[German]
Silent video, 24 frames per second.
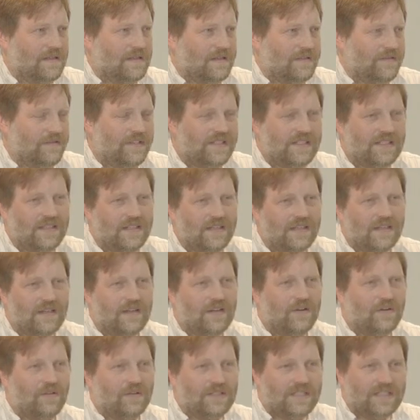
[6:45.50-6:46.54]
Wisst ihr,
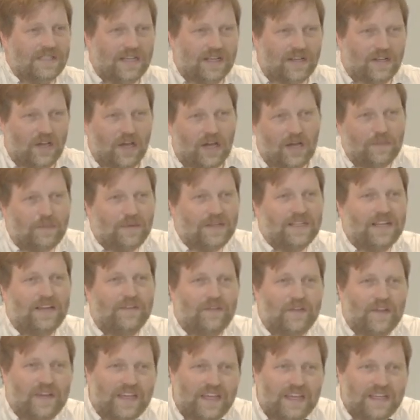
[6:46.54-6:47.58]
und dieser Körper, der
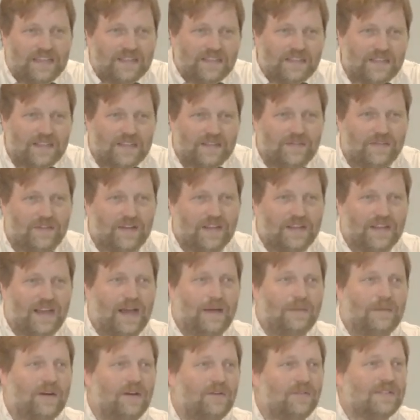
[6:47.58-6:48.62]
vergeht irgendwann,
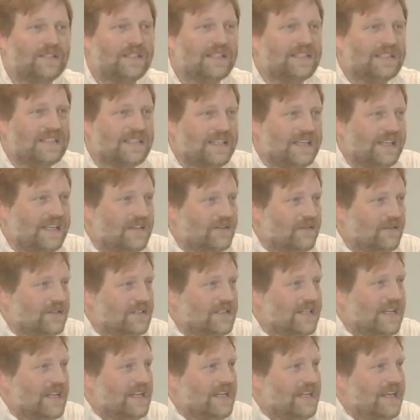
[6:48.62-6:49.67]
aber unsere Seele,
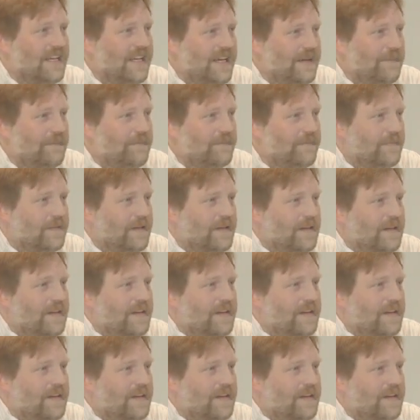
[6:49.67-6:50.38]
unser Leben